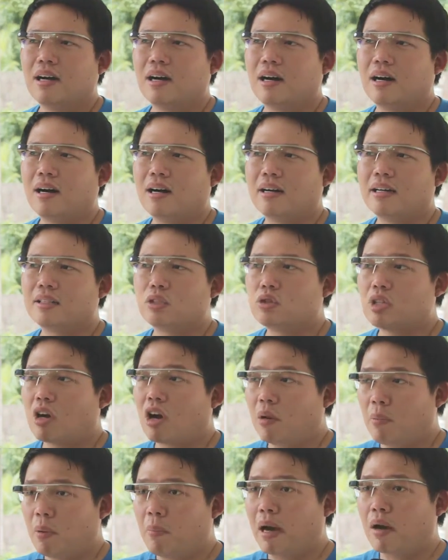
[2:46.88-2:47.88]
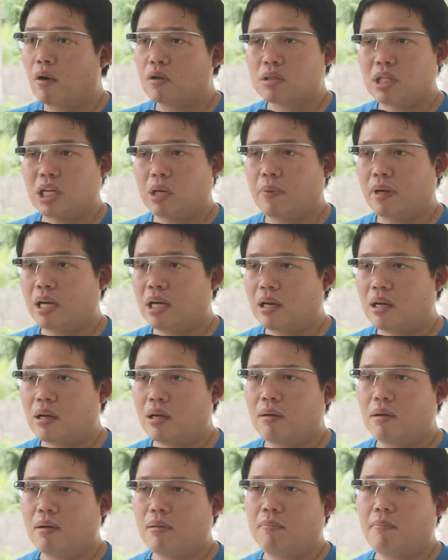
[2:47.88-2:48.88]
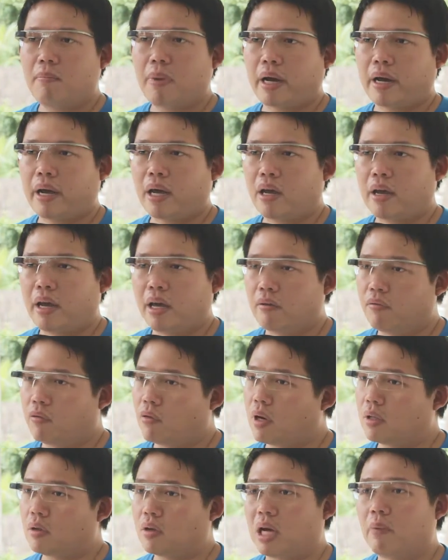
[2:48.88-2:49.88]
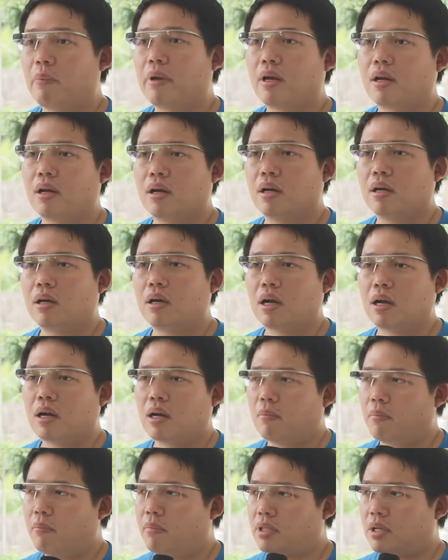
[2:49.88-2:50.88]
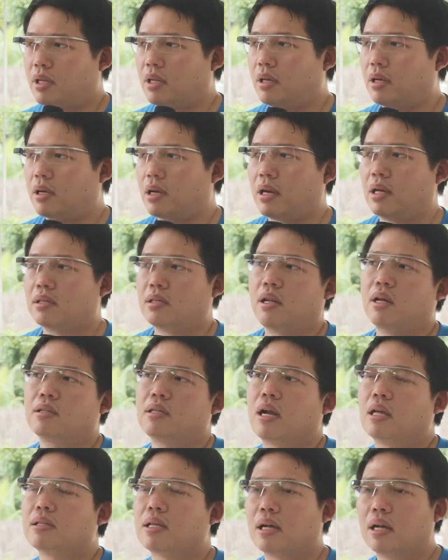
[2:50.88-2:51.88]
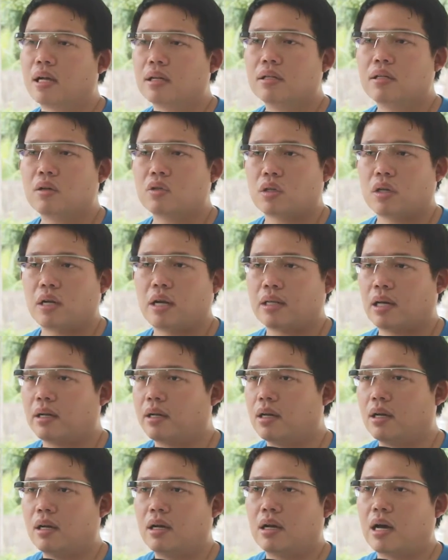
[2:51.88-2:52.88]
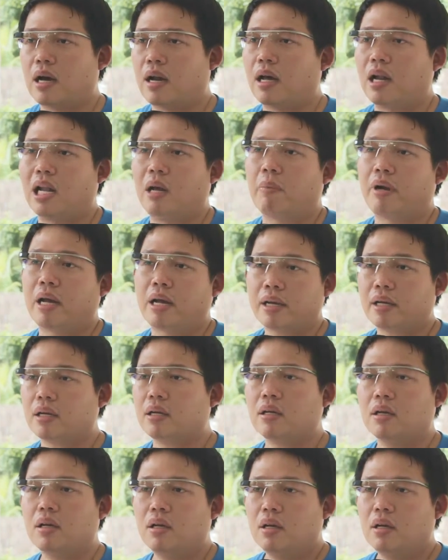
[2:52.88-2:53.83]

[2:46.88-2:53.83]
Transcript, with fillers: uh, itu jauh lebih bagus daripada pakai handphone atau kamera. Karena misalnya kalian sedang jalan-jalan terus ngelihat ada hal-hal yang menarik,